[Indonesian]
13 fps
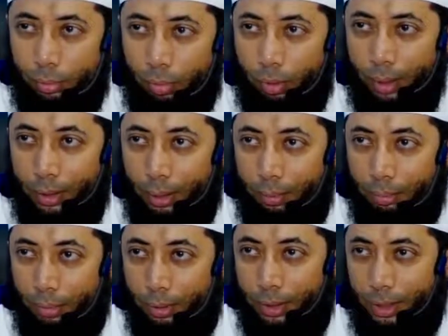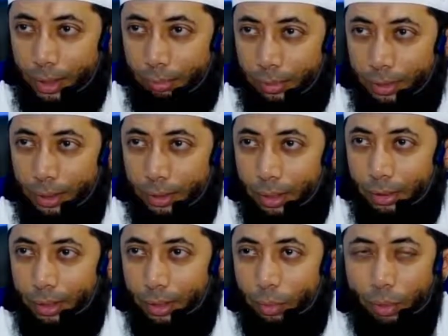orang yang membersihkan masjid
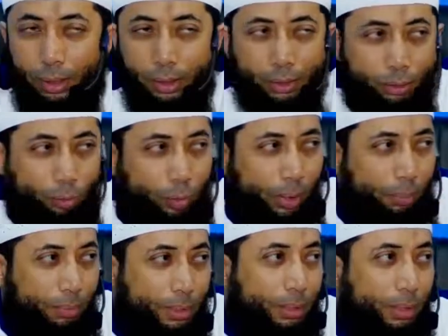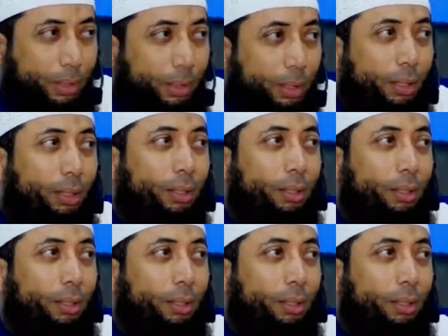tadi dari wanita tua yang miskin ini